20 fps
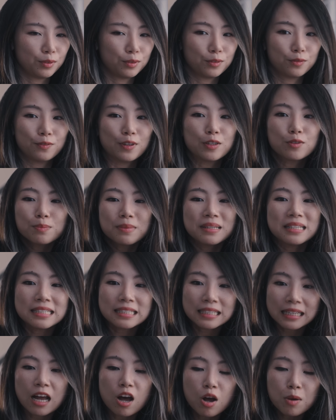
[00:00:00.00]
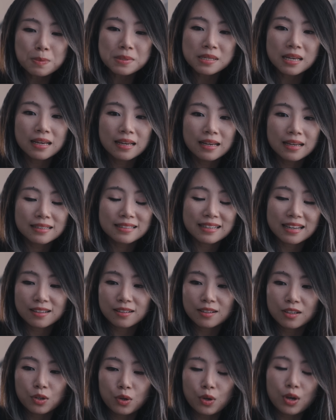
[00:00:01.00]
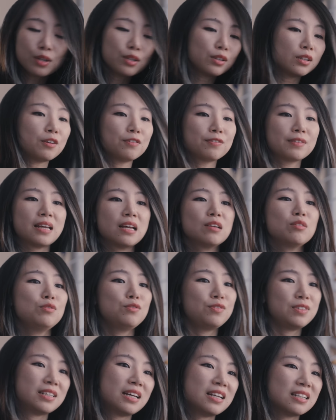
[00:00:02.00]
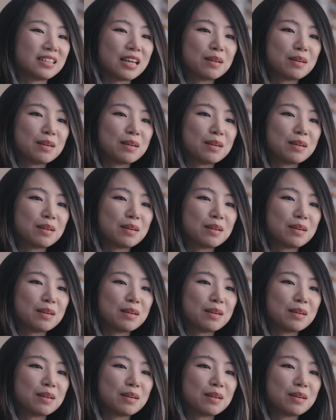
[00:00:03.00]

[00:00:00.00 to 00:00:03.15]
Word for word: Und wenn du mir nicht glaubst, dann hör doch auf Kang und Vidan.